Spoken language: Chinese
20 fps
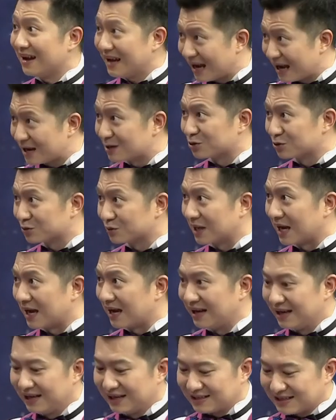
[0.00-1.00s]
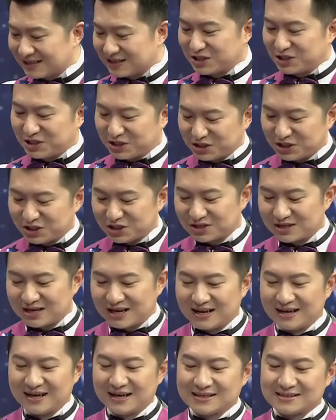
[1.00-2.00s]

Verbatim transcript: 看出它。但其实呢，